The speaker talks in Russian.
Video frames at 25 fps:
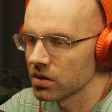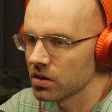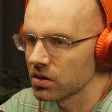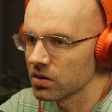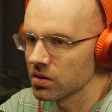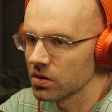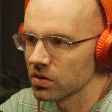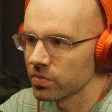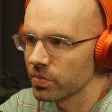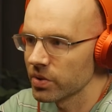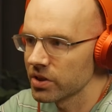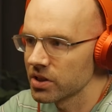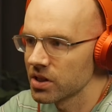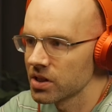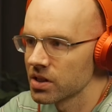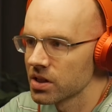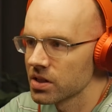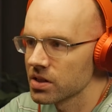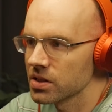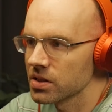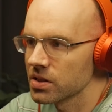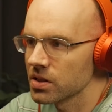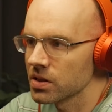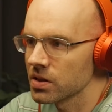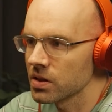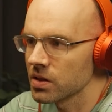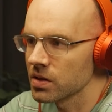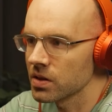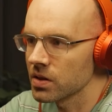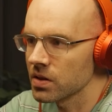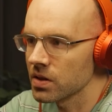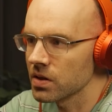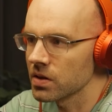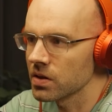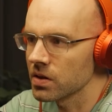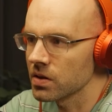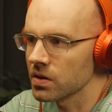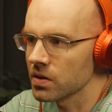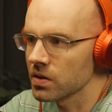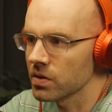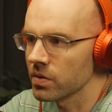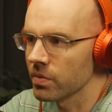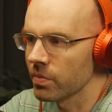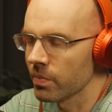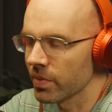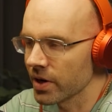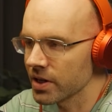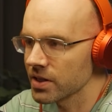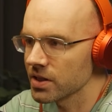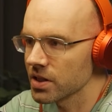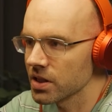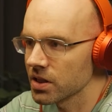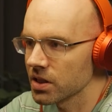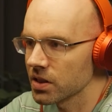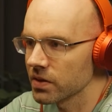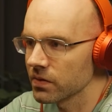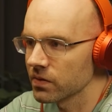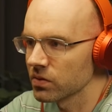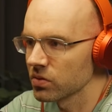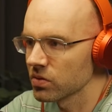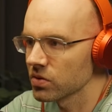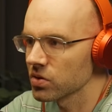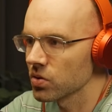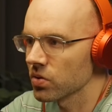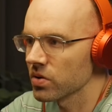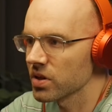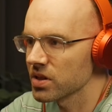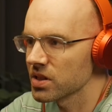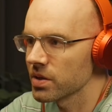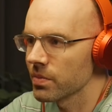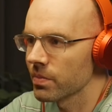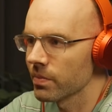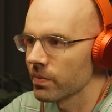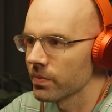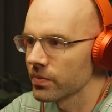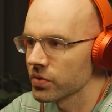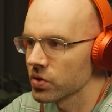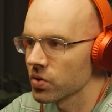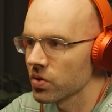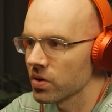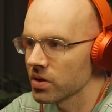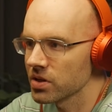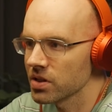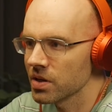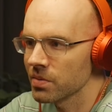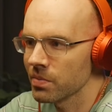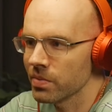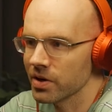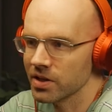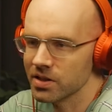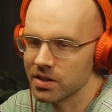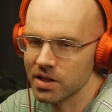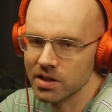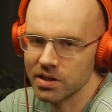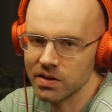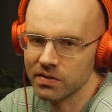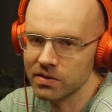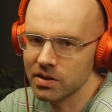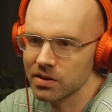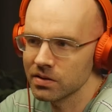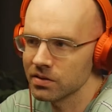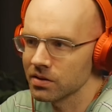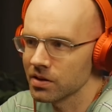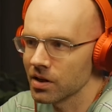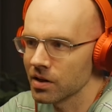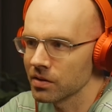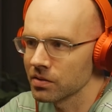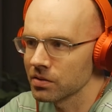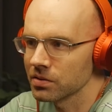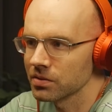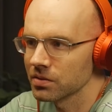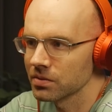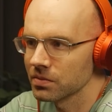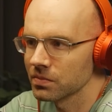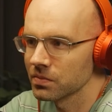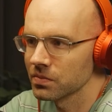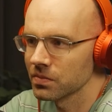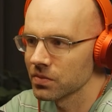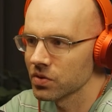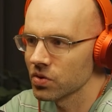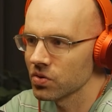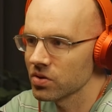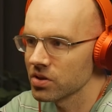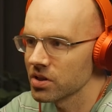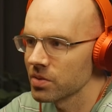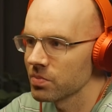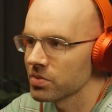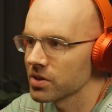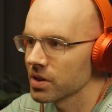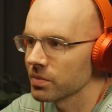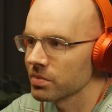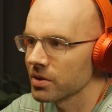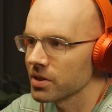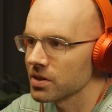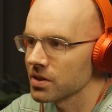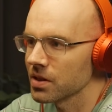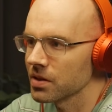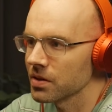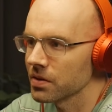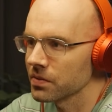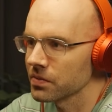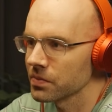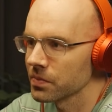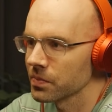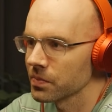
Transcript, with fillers: ну, 50%, ну, 47%, 47% где-то вот так вот. 47-50%.